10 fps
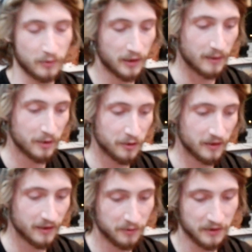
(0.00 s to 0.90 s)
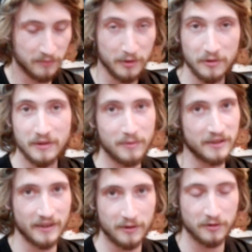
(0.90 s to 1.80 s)
wkładam nasiona do ziemi, to nie
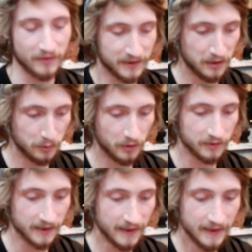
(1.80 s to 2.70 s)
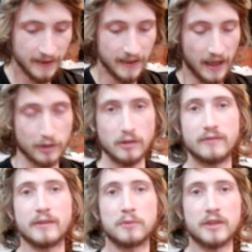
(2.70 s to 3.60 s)
będzie jakoś fascynujące.
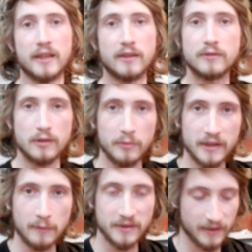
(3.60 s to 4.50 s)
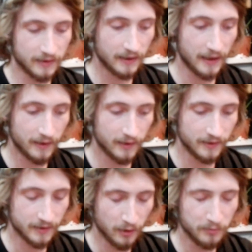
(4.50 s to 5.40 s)
Aczkolwiek może jakiegoś zrobię tam, te,
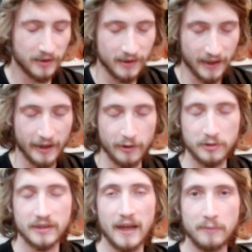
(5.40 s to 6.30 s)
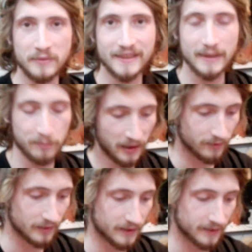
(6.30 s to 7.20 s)
e, zrobię jakiegoś time skipa,
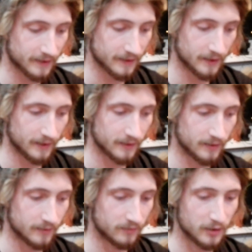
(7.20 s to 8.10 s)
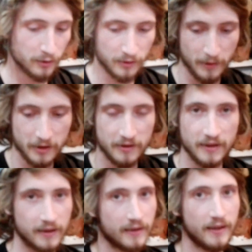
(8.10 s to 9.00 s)
więc e, wy to
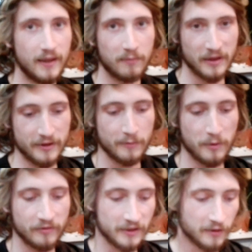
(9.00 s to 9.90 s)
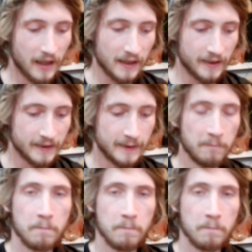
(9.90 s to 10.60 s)
zobaczycie bardziej profesjonalnie.